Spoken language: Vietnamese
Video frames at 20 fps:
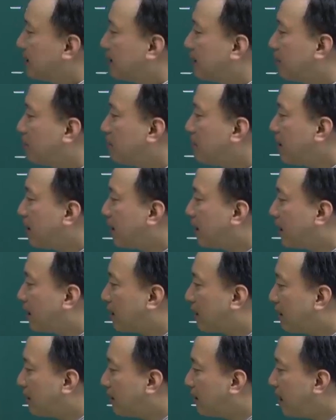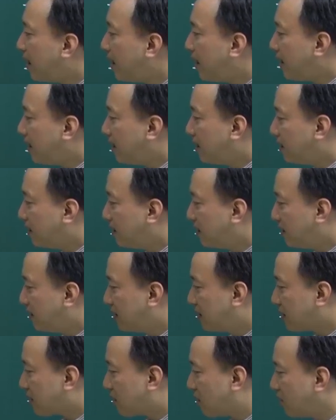Đoán B à, đoán D
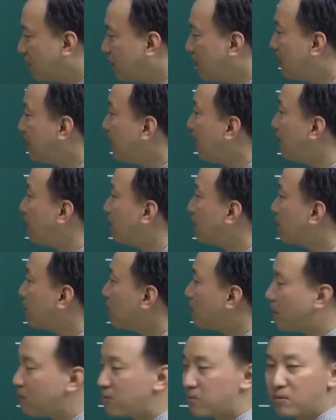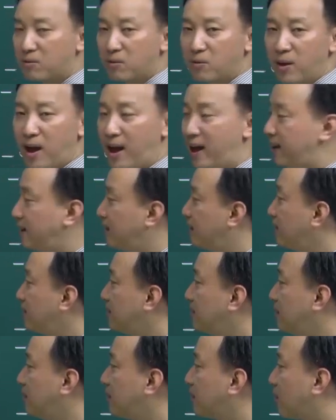có nhiều biến động cũng không loại.
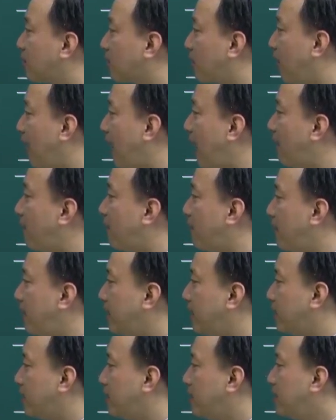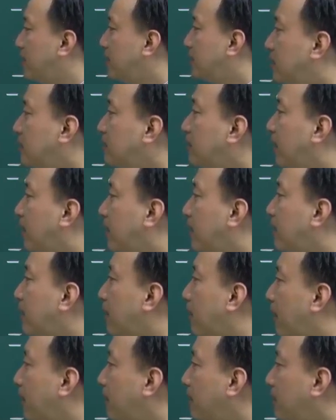Bây giờ còn có A và B thôi. Nhưng mà ở đây
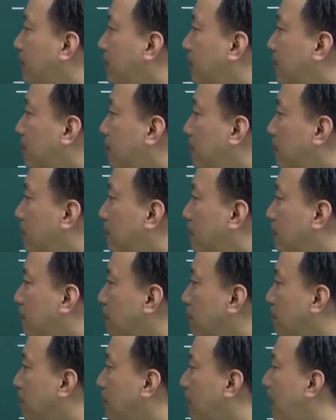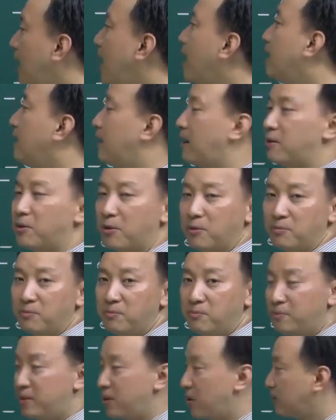đoán A là đúng
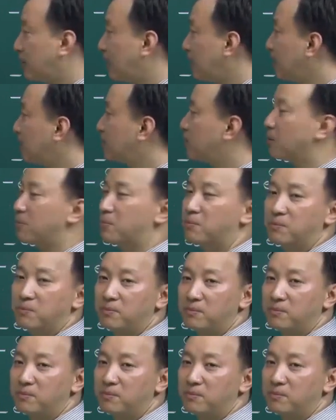vì nó tăng liên tục.